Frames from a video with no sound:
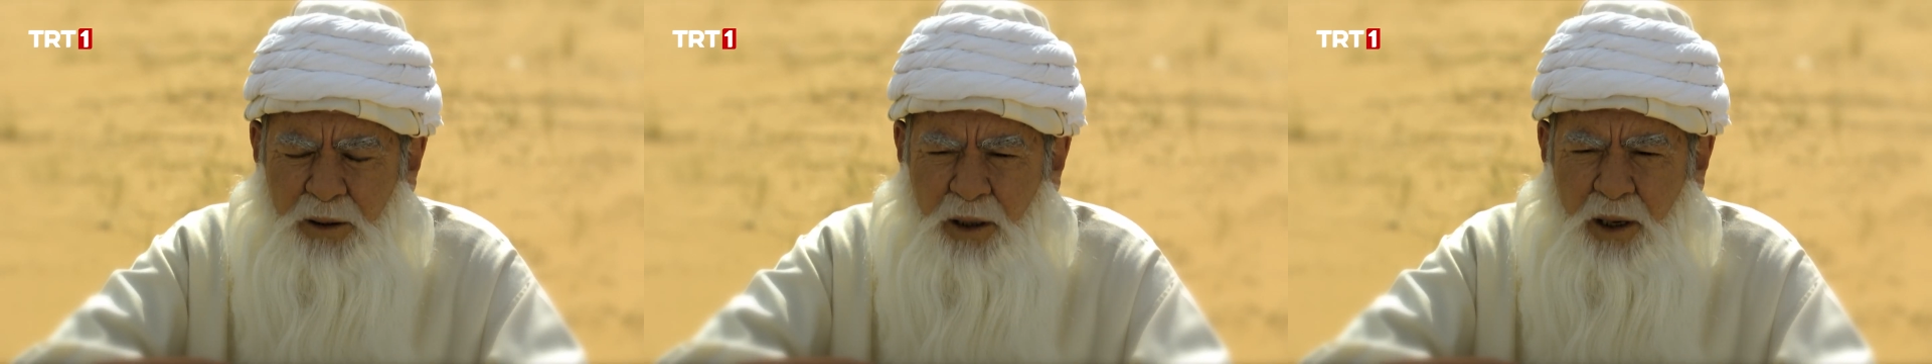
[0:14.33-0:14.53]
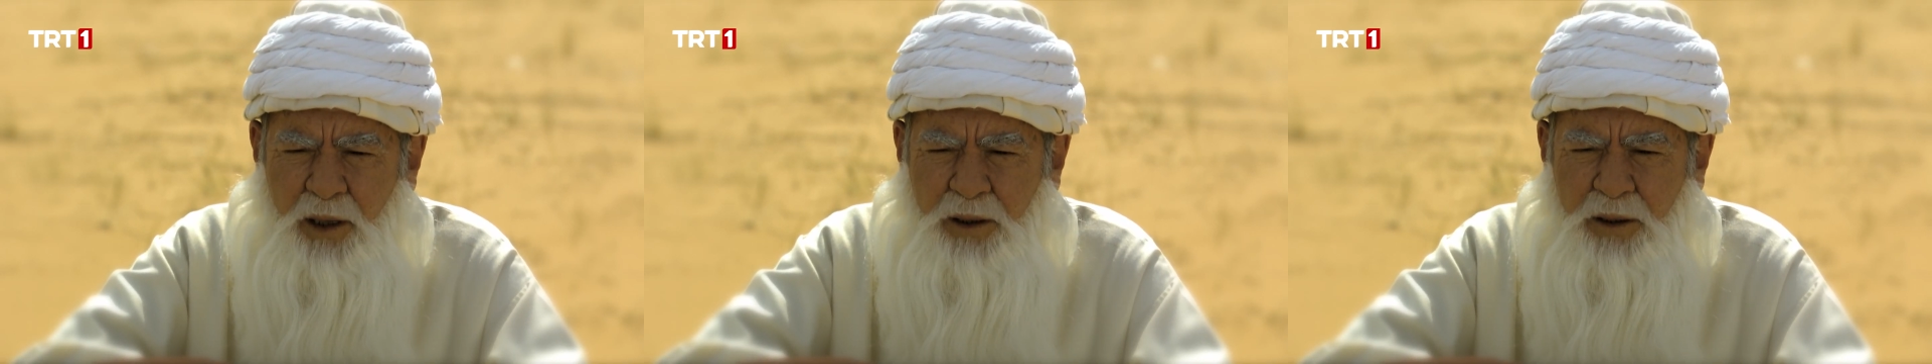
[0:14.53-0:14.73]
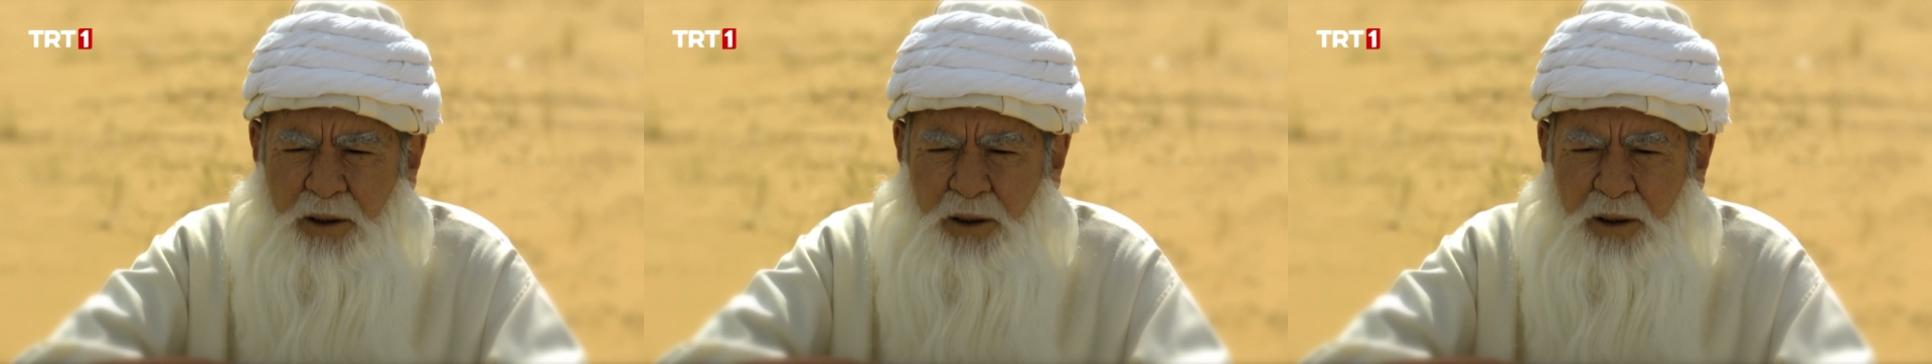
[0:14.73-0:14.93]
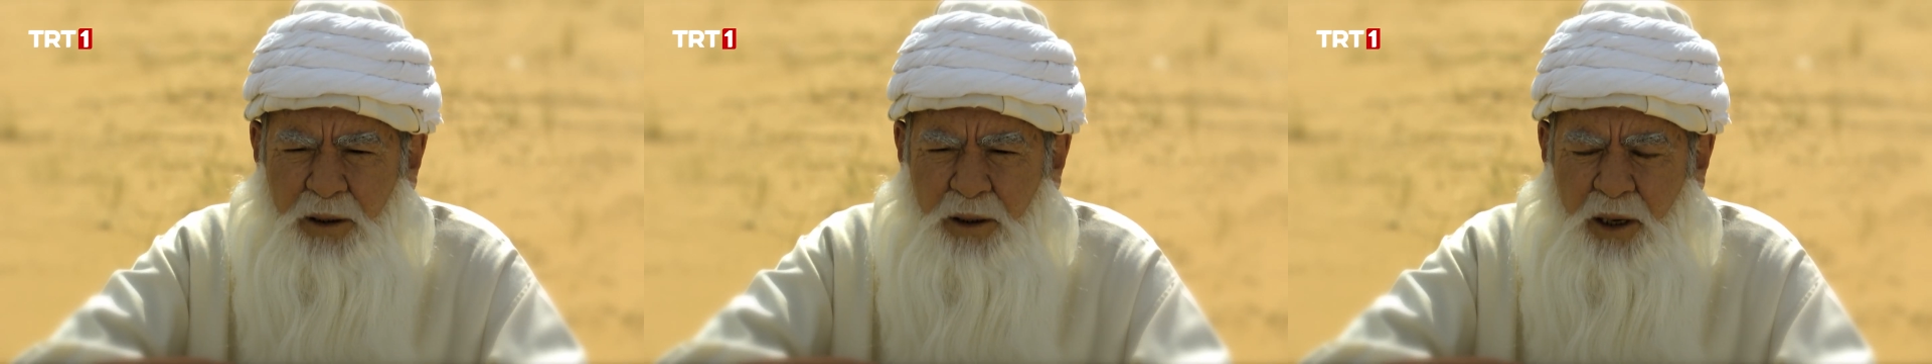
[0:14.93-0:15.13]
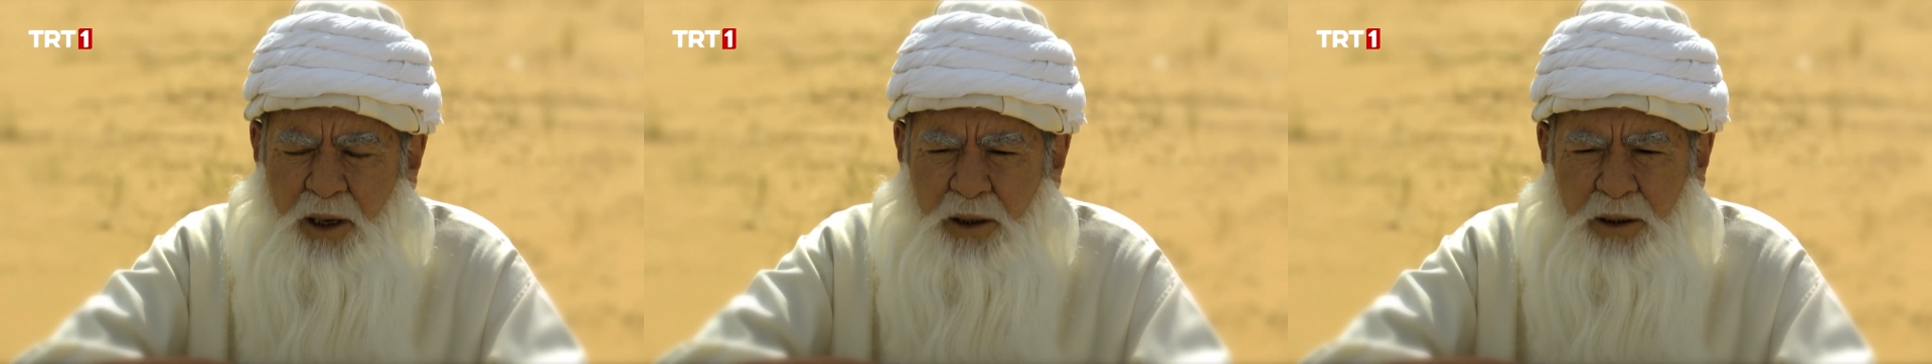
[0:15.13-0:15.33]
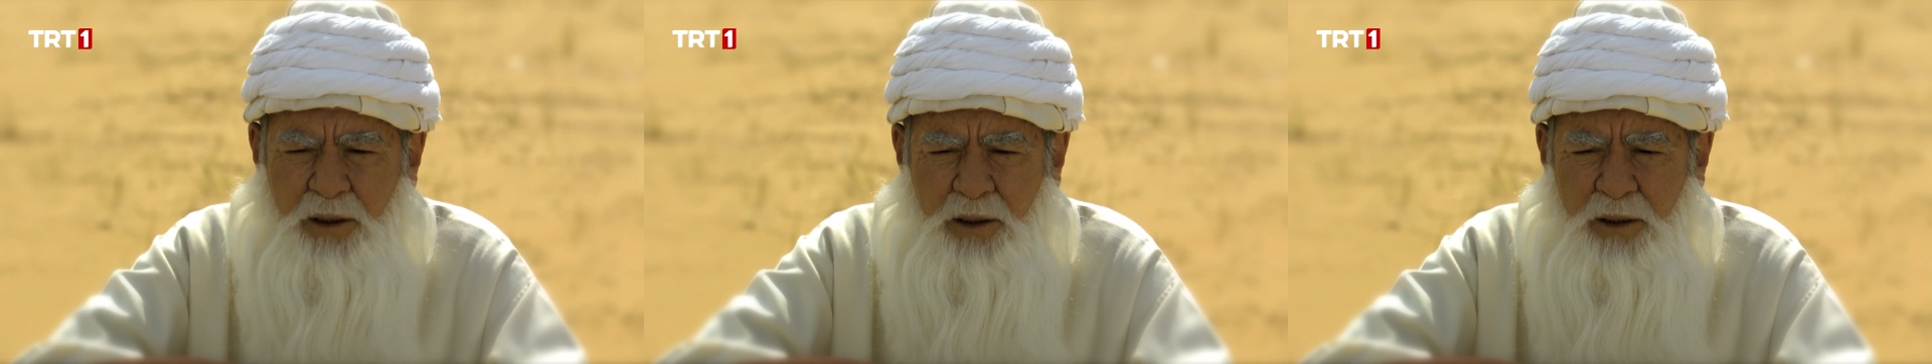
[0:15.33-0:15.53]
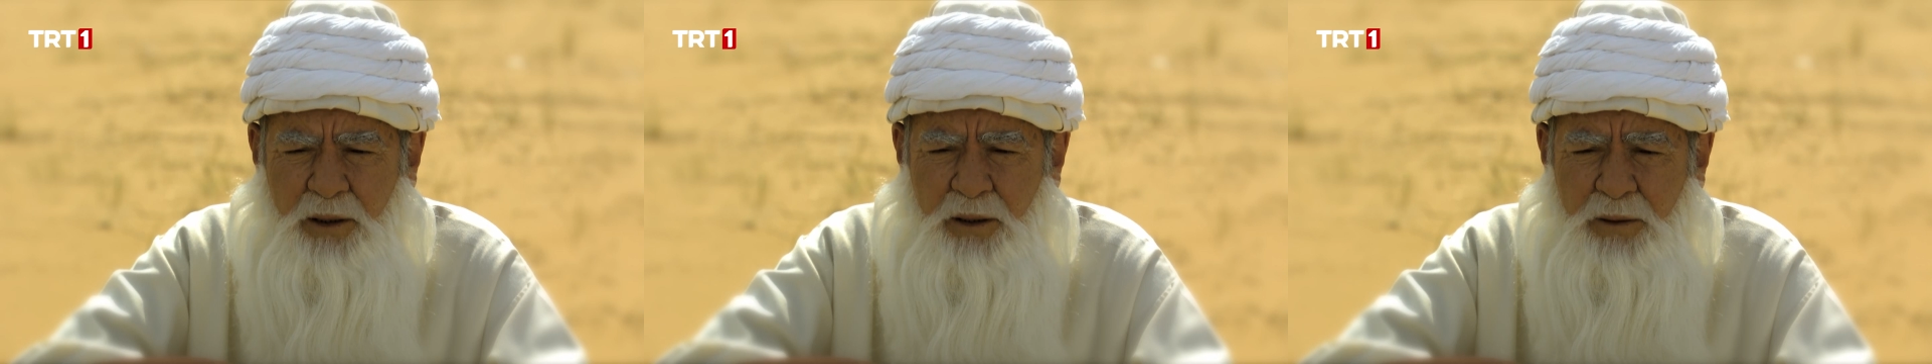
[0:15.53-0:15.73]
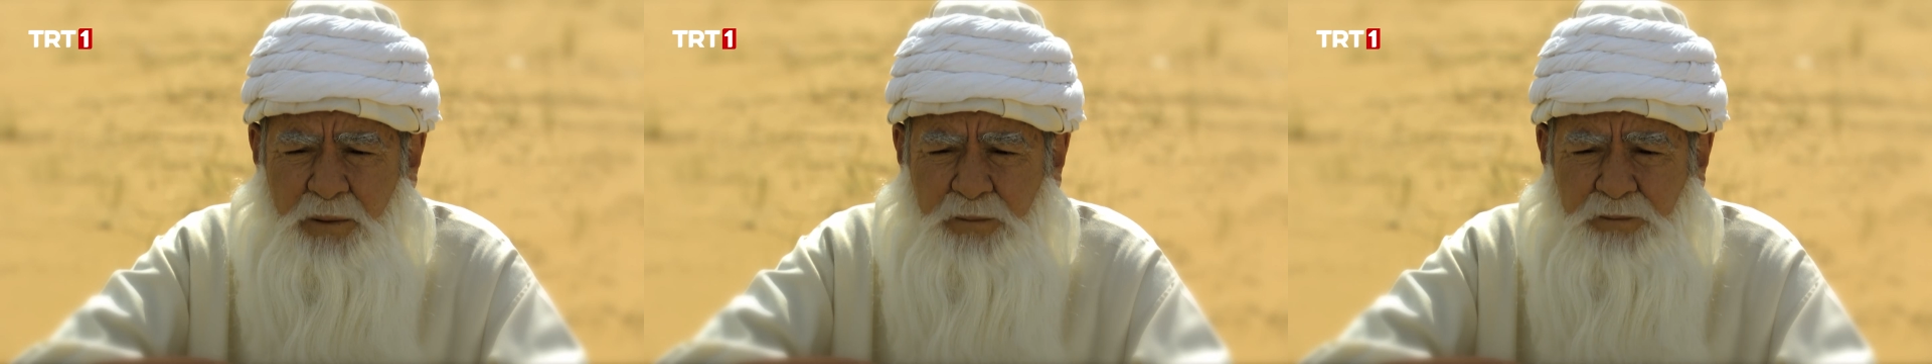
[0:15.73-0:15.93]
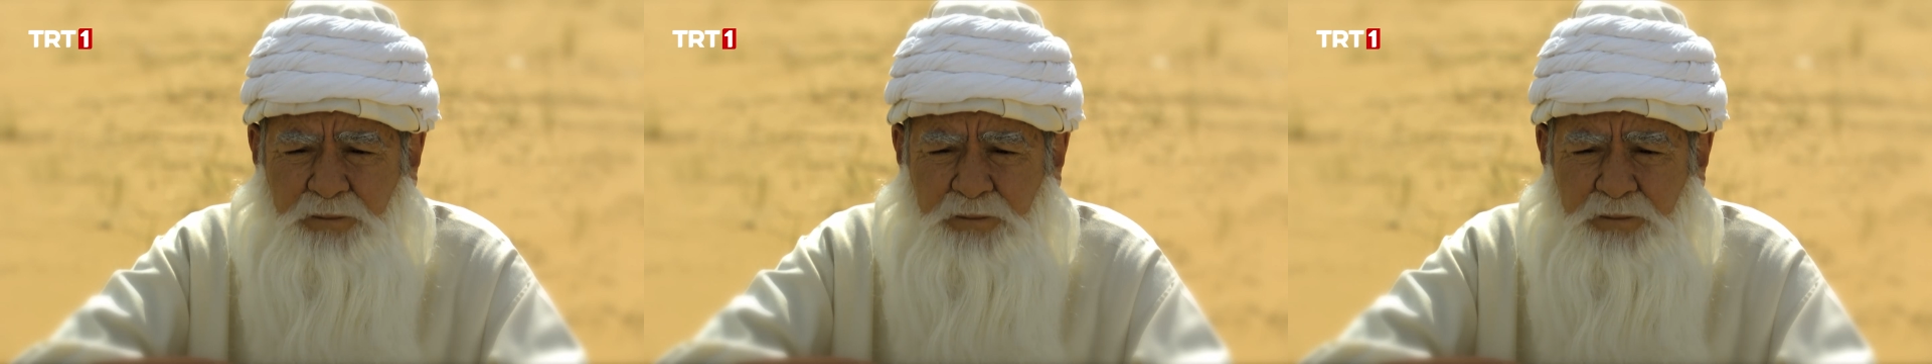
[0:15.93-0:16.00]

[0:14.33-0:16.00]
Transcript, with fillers: Hakkı, Hakkı.